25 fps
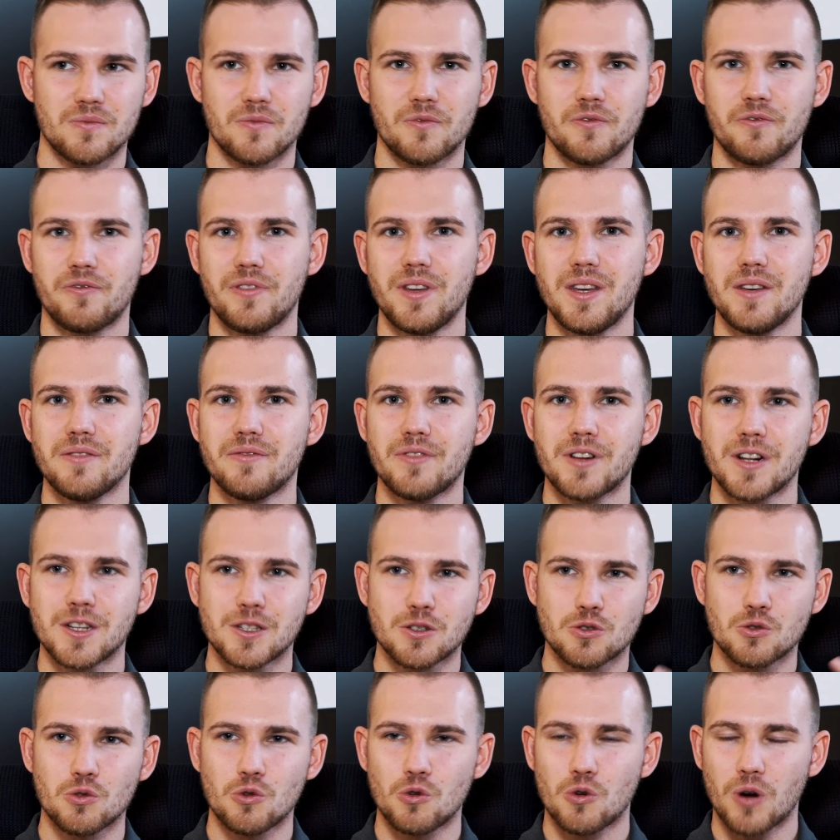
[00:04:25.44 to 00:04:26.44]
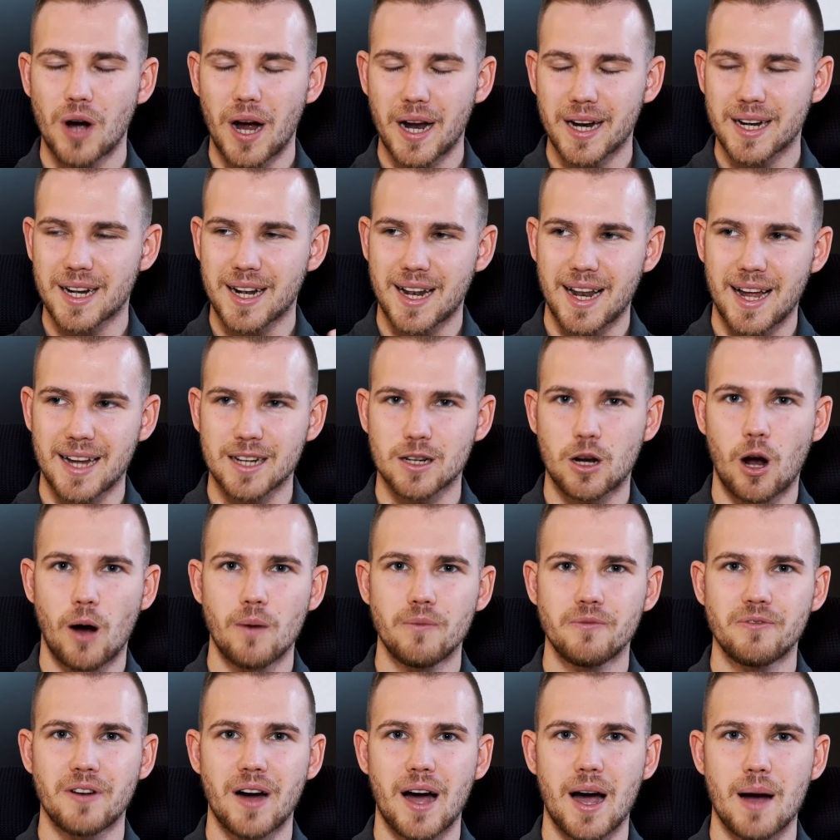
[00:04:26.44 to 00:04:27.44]
wie willst du einen klaren
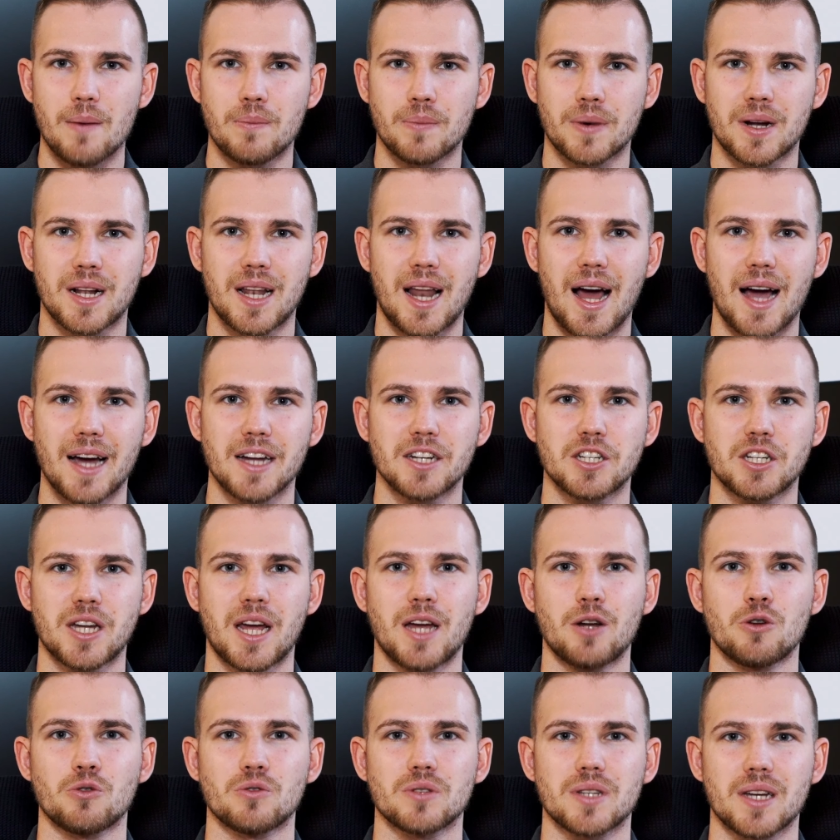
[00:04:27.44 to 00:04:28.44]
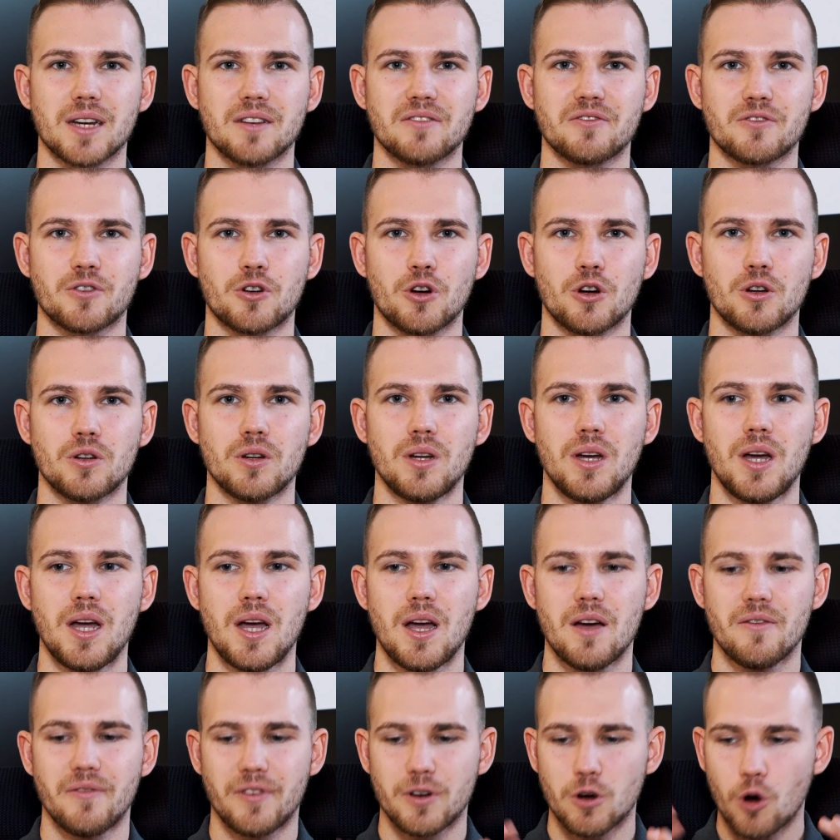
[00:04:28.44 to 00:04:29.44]
Kopf haben, klare Entscheidungen treffen können,
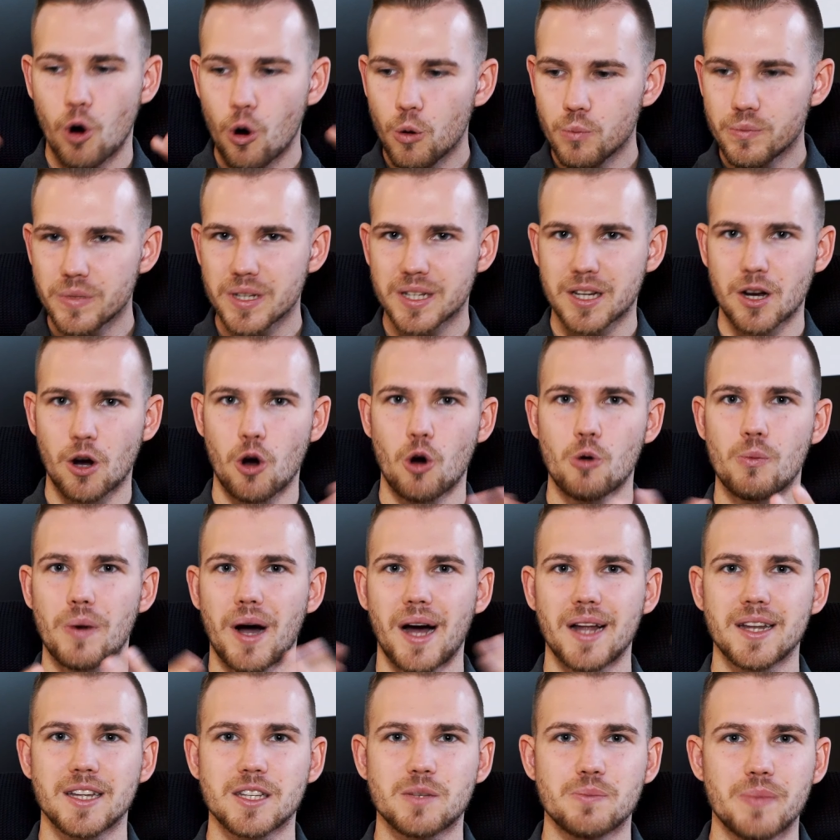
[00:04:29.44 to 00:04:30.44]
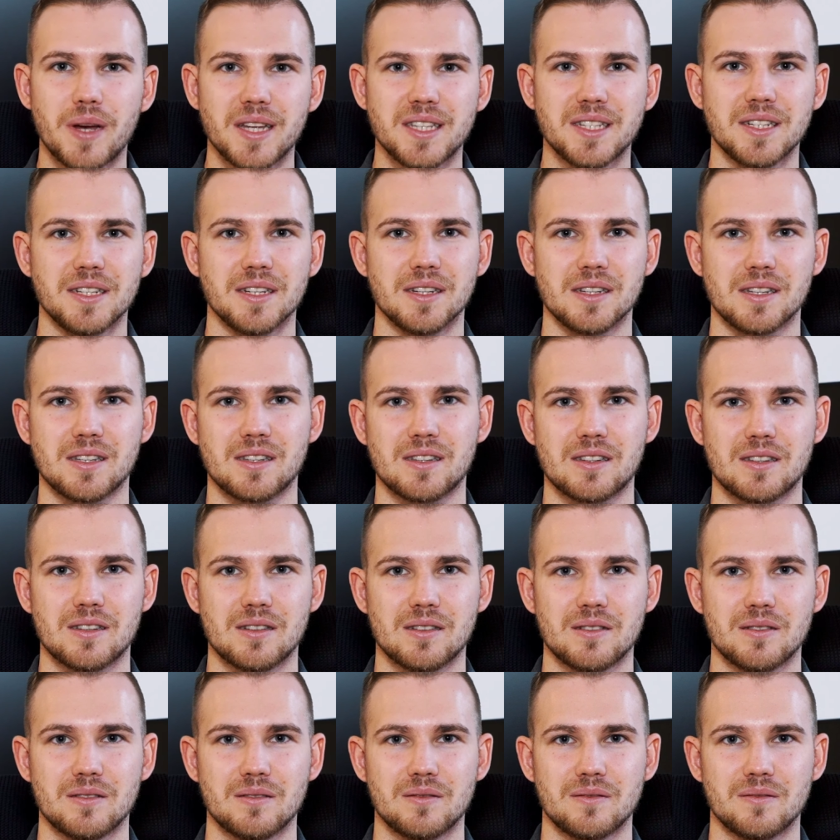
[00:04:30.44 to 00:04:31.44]
wenn um dich herum alles messy
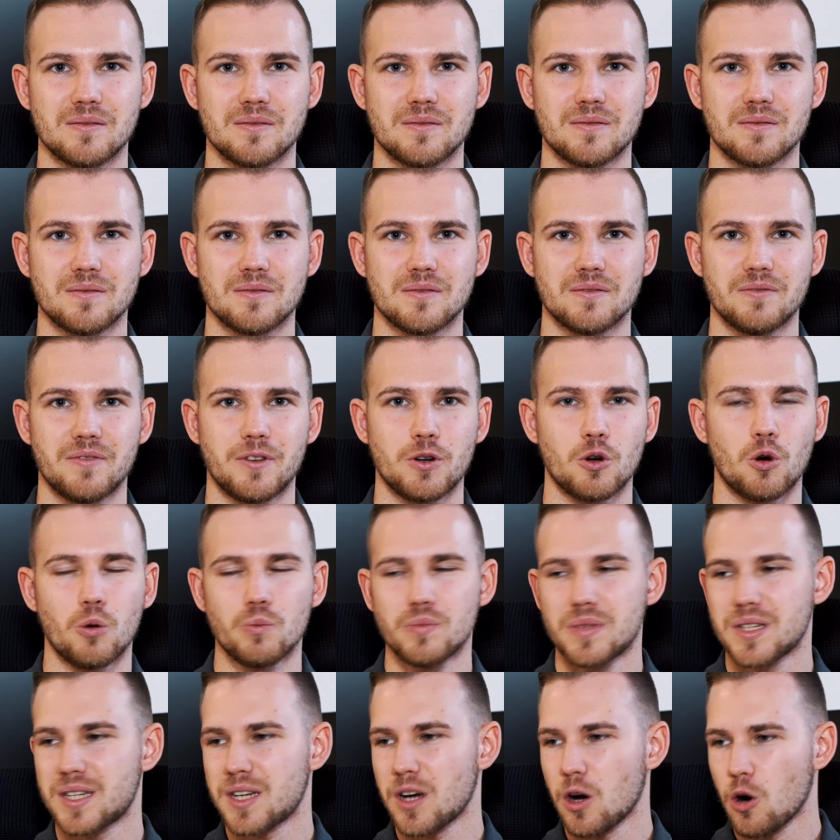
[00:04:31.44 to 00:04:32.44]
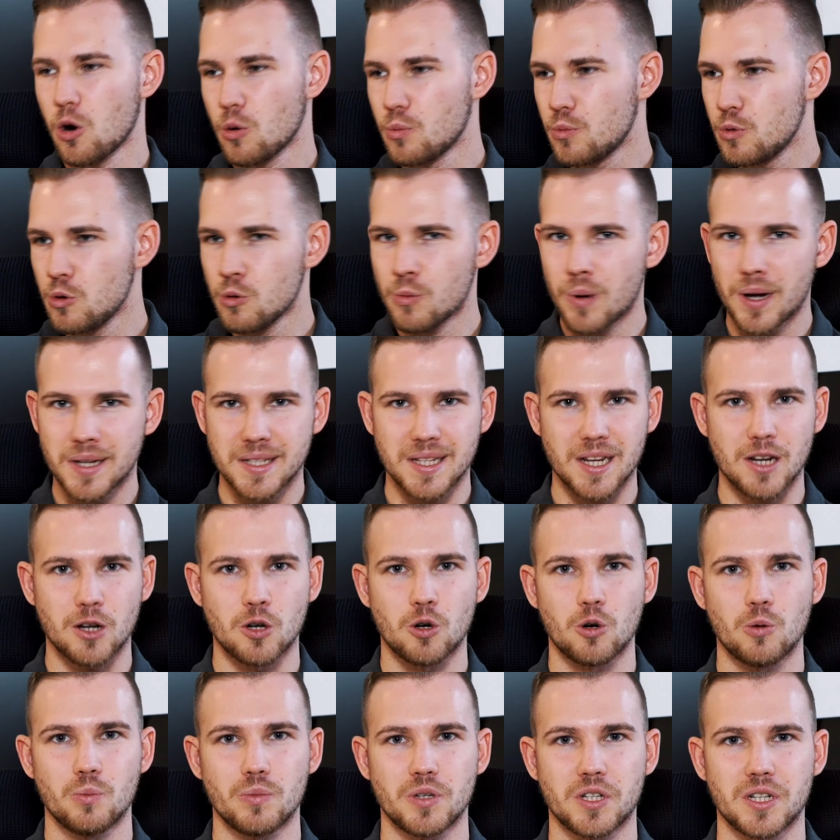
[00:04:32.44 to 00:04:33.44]
ist? Wenn um dich herum überall
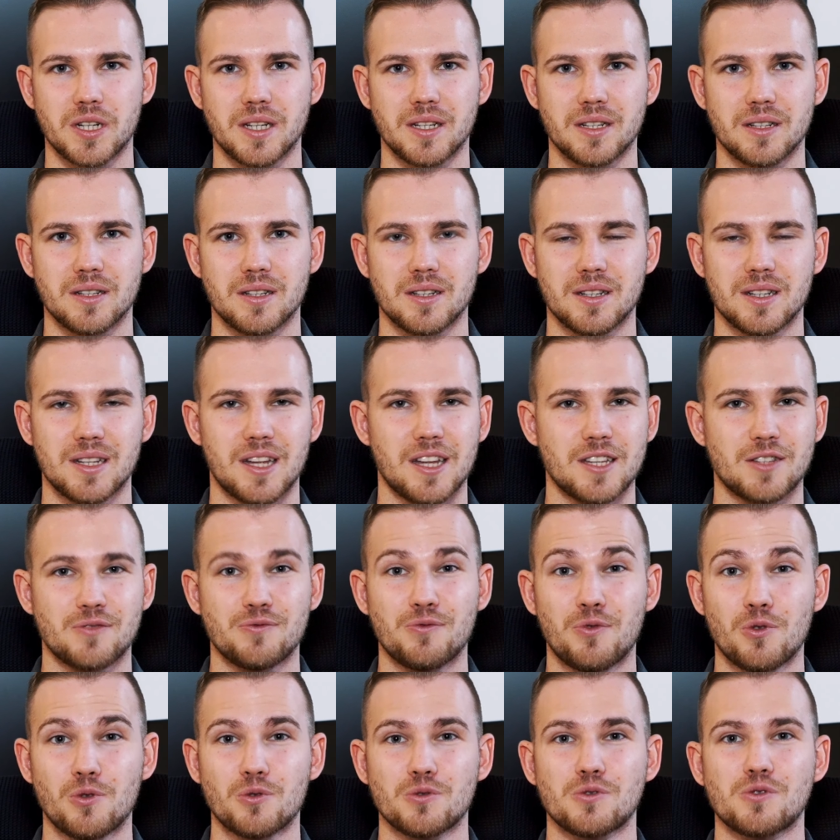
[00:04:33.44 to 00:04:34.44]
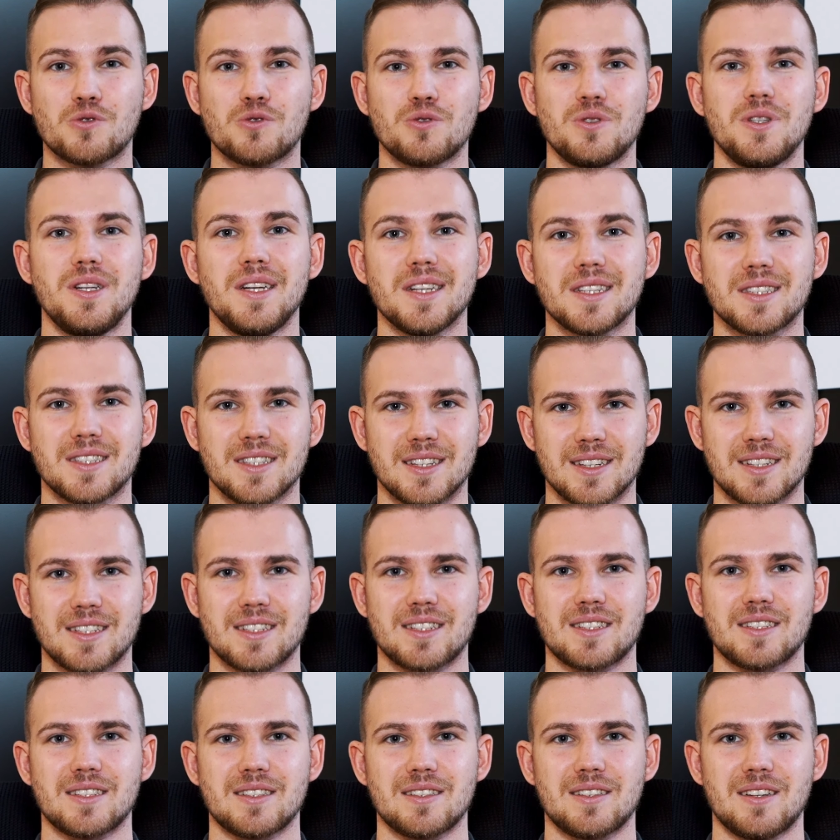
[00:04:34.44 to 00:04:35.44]
Sachen rumstehen? Es funktioniert
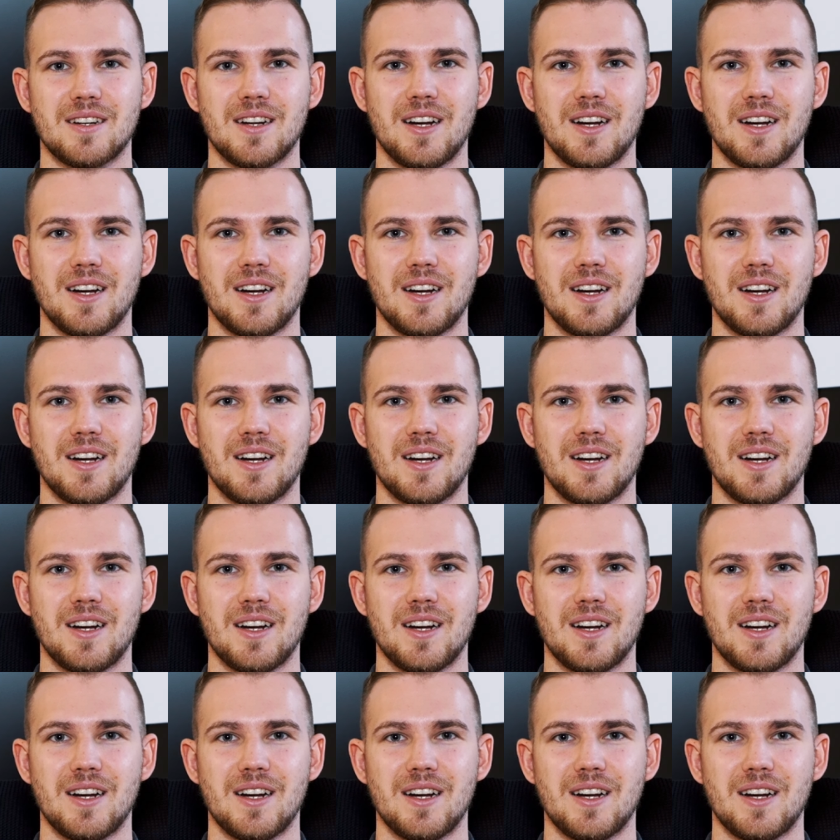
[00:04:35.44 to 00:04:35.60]
nicht.